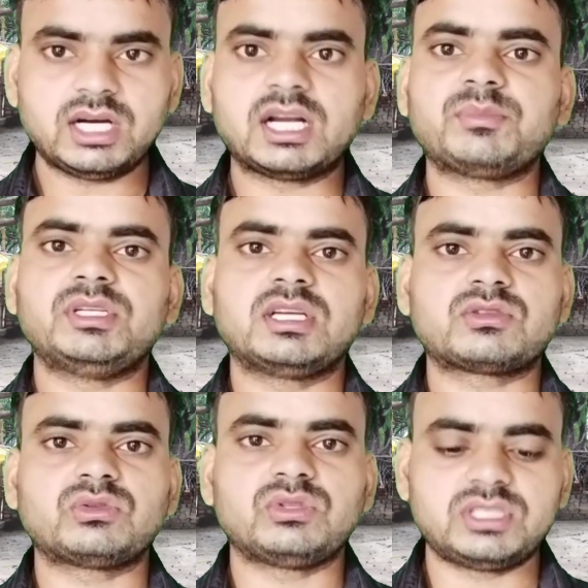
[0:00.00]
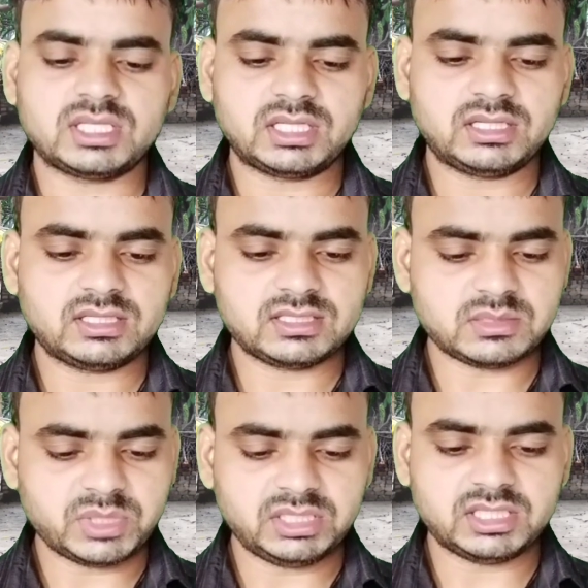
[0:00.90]
अगर आप इंडिया से हो तो इंडिया कर लेना
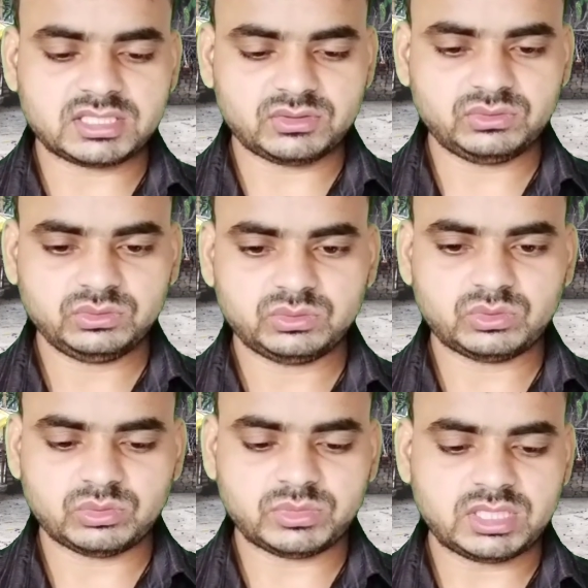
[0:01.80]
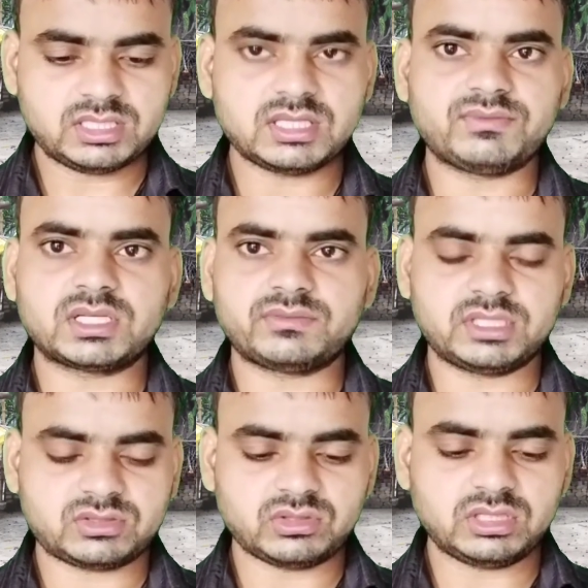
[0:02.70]
जैसे मैं इंडिया से हूँ तो मैं इसे
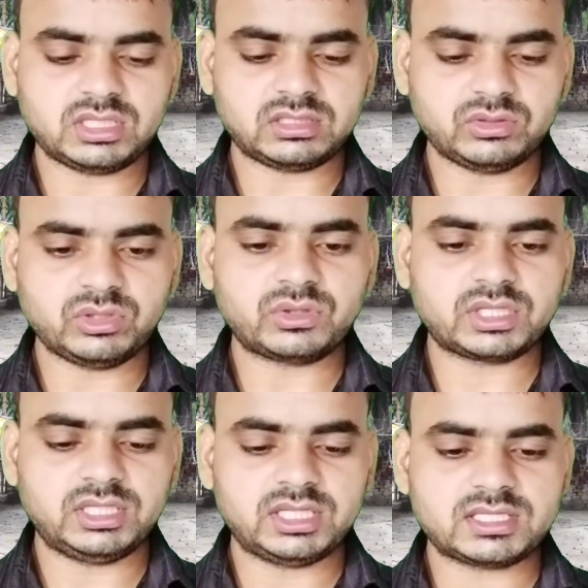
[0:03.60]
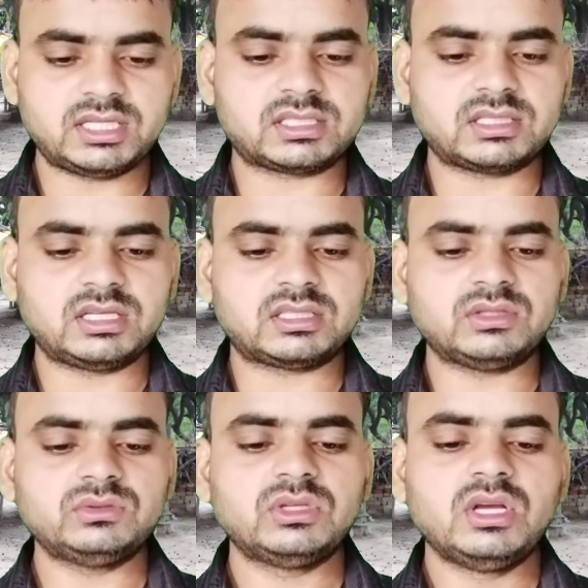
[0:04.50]
फटाफट स्क्रॉल करता हूँ और इंडिया सेलेक्ट कर
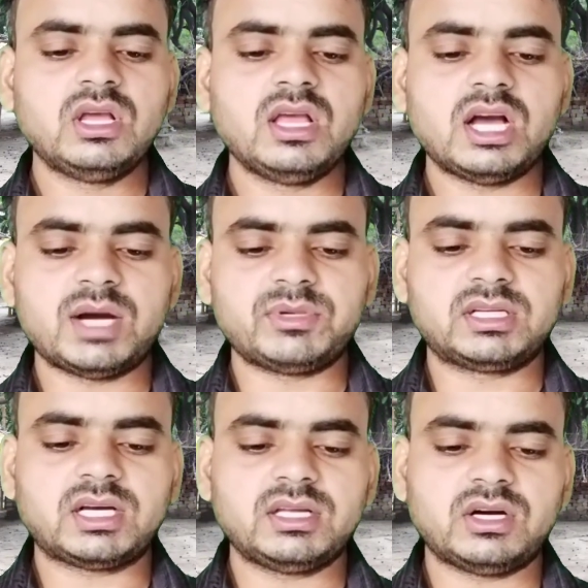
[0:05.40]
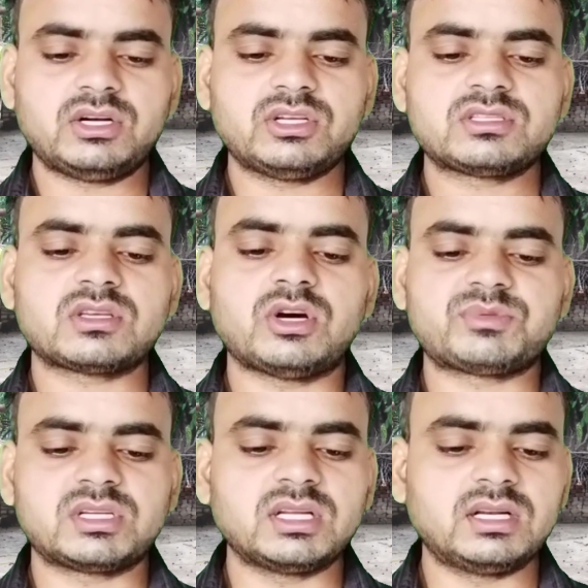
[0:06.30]
लेता हूँ अब लिखा है ऑडियंस
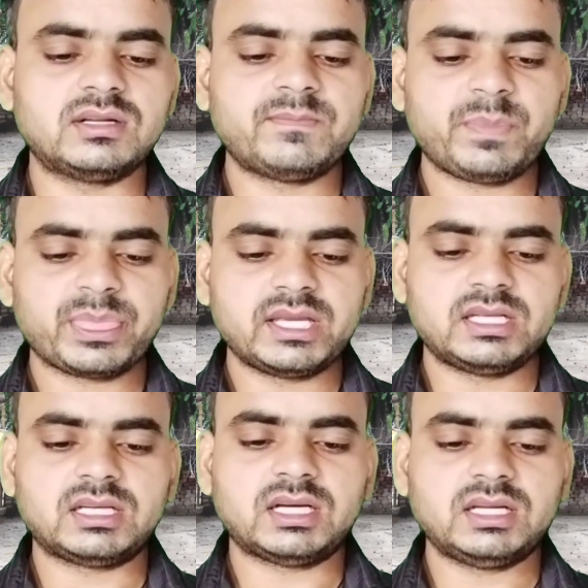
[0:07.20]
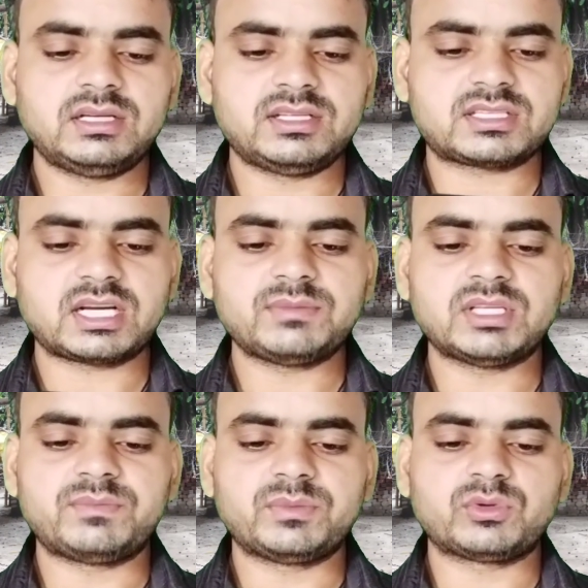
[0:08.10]
ऑप्शनल लिखा है
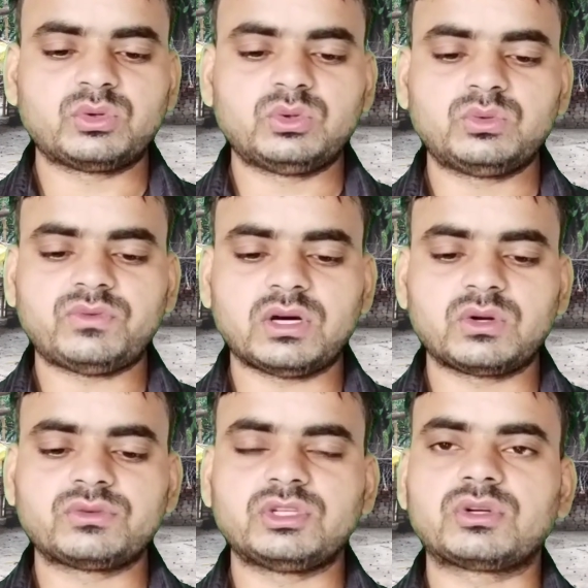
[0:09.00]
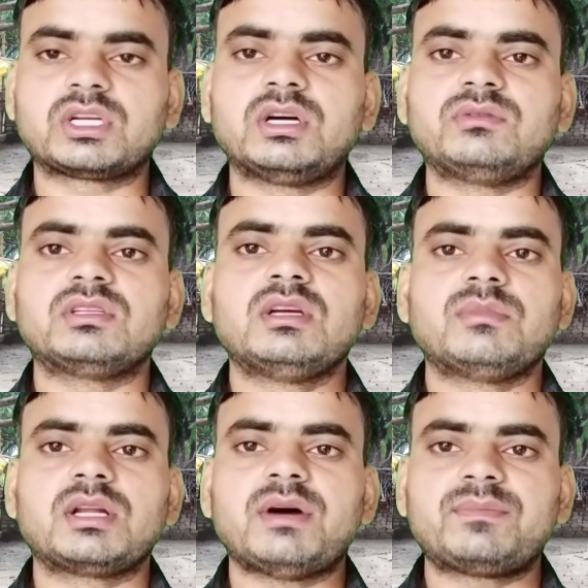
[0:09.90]
डिस्क्राइब द पीपल हु फॉलोड योर अकाउंट
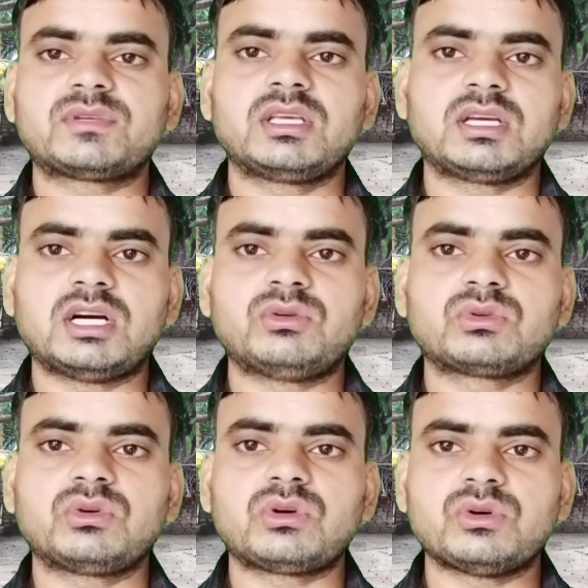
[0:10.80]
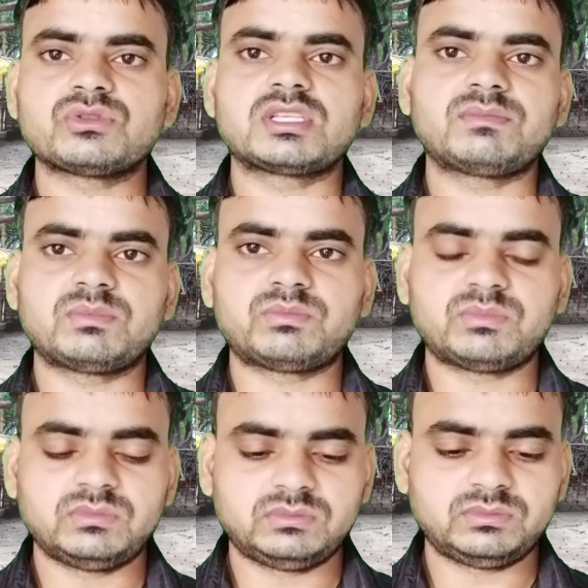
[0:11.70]
मतलब आपके अकाउंट को कौन से
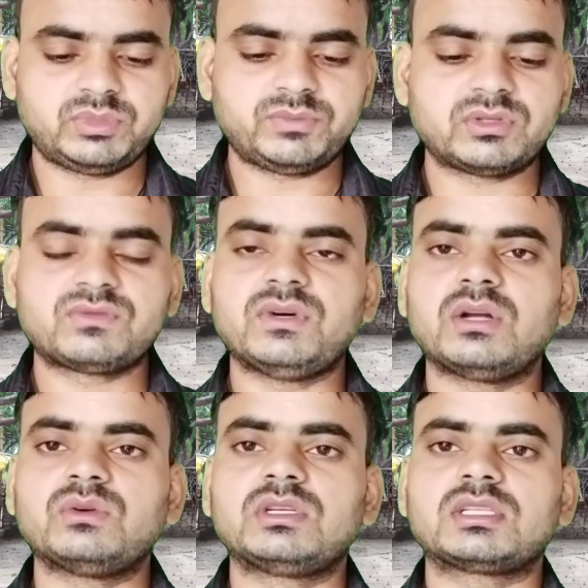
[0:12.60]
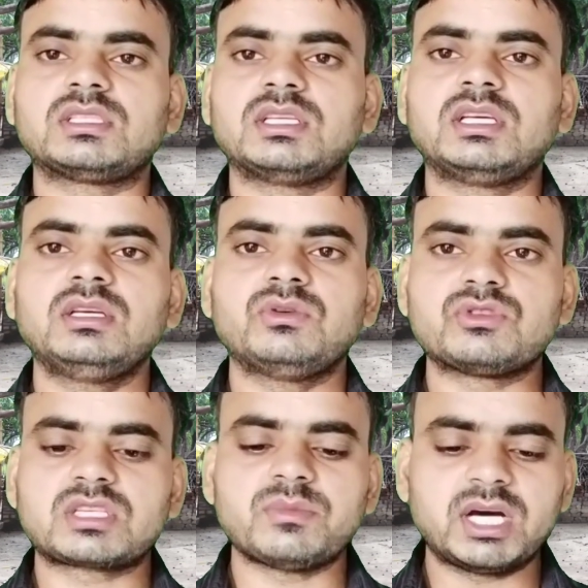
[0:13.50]
पीपल हम्म, फॉलो करते हैं
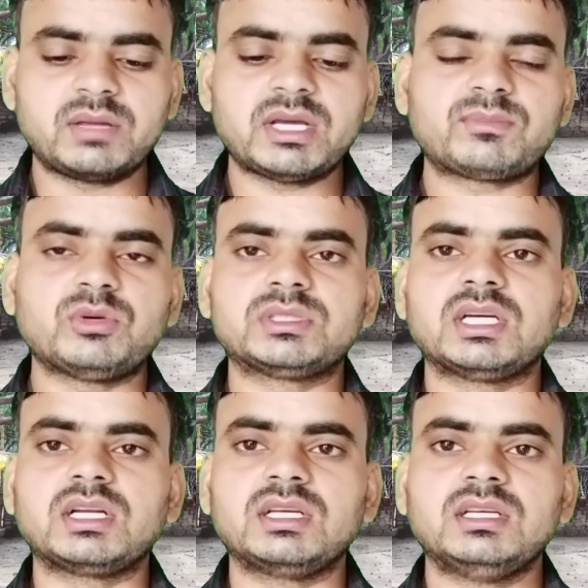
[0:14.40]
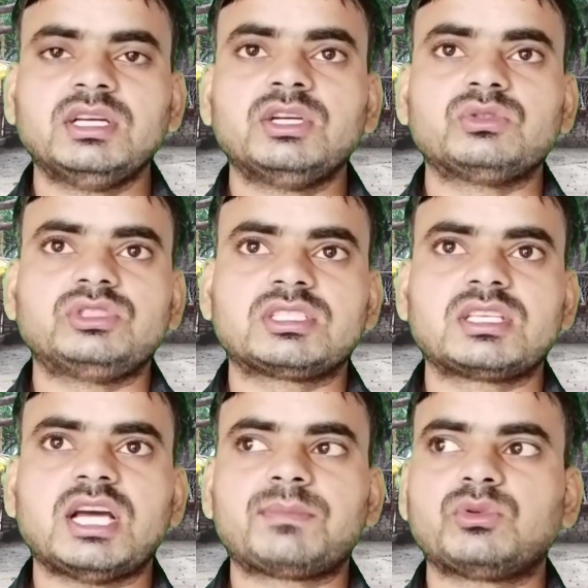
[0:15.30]
उसके बारे में आपको बताना है तो
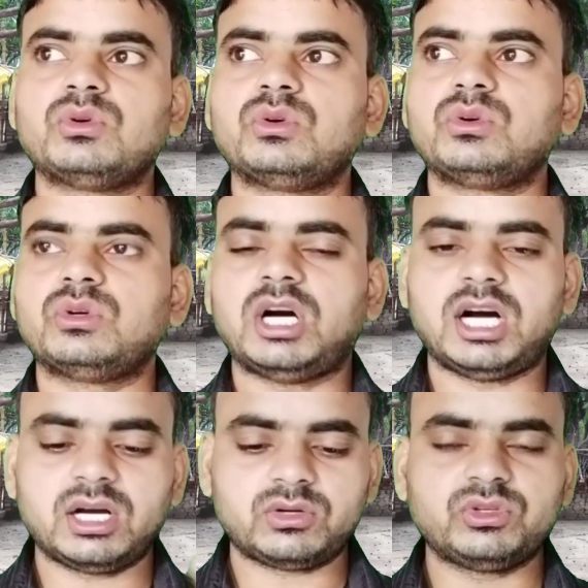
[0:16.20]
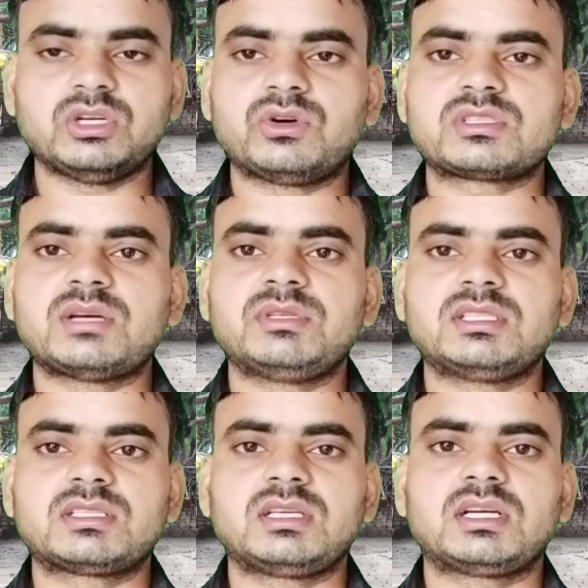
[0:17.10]
जैसे आपको कोई और सा
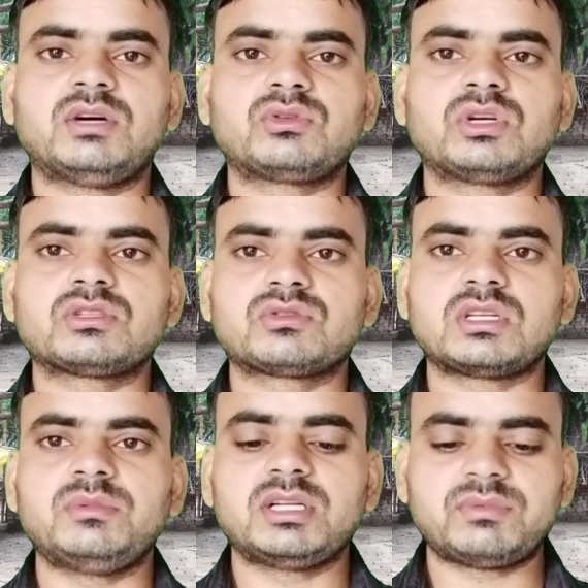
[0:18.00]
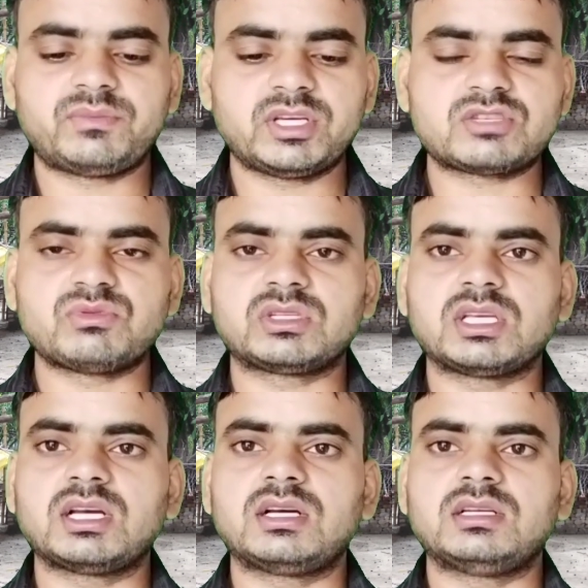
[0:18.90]
भी जैसे अकाउंट होगा सोशल मीडिया पे फेसबुक
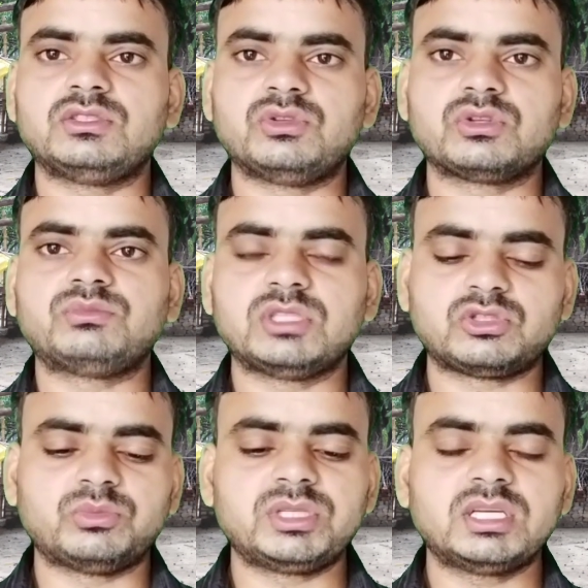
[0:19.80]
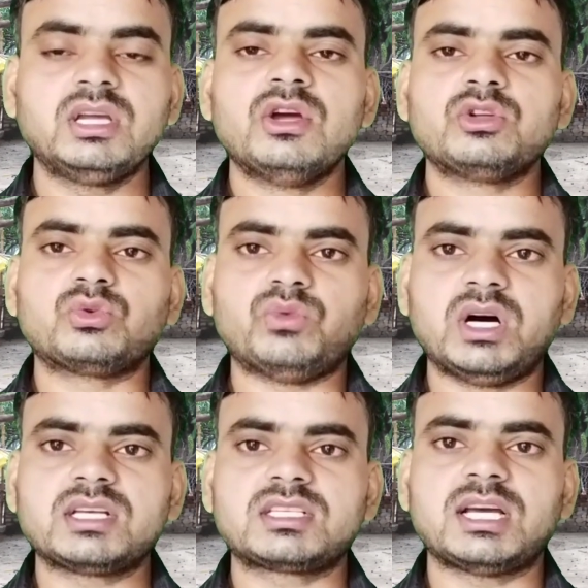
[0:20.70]
या यूट्यूब या जो भी है तो
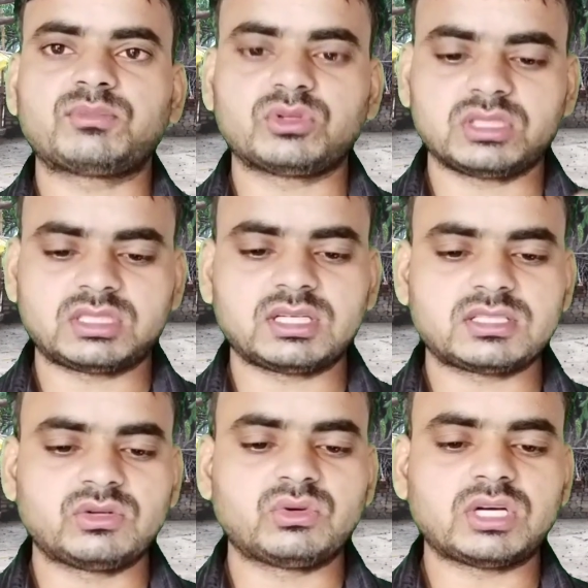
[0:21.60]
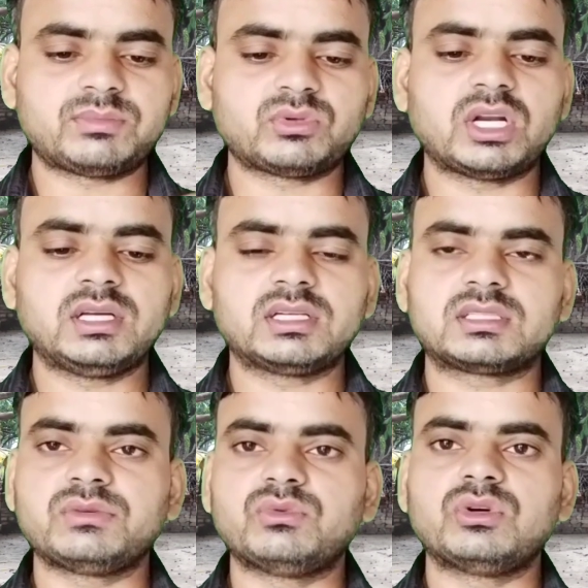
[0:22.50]
वहाँ से आपको किस तरह से लोग आपको लाइक
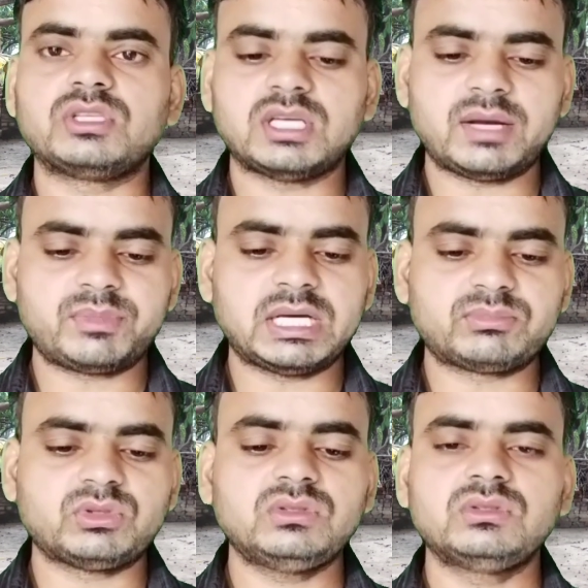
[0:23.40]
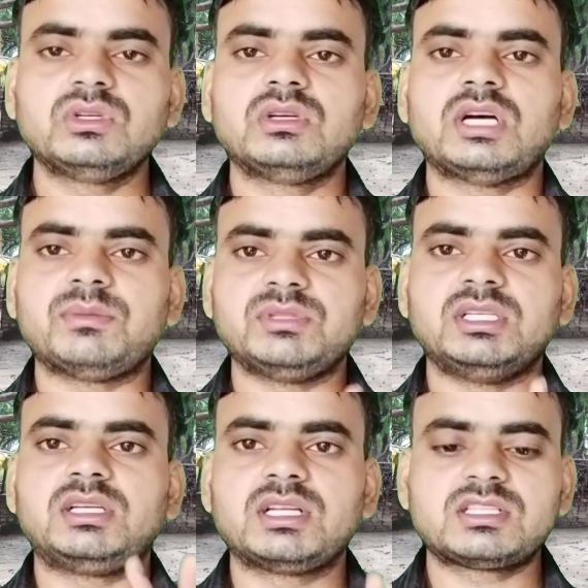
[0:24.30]
करते हैं वो यहाँ पे आपको
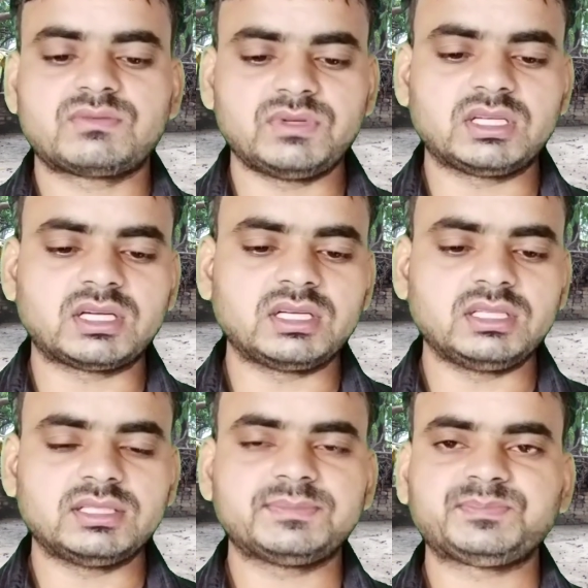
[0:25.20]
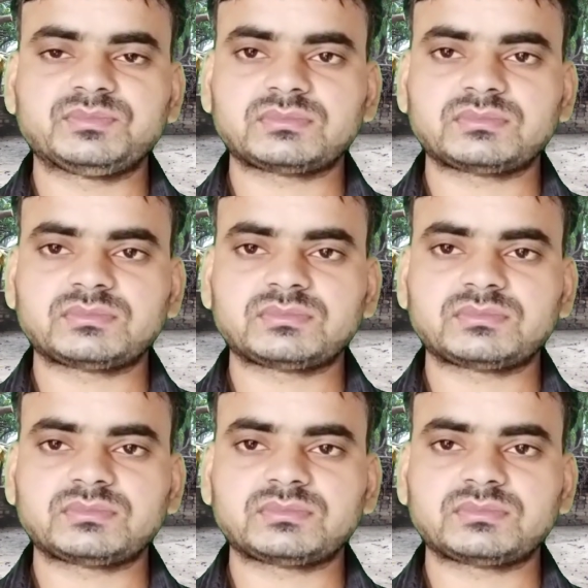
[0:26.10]
अपनी डिटेल्स फिल करनी है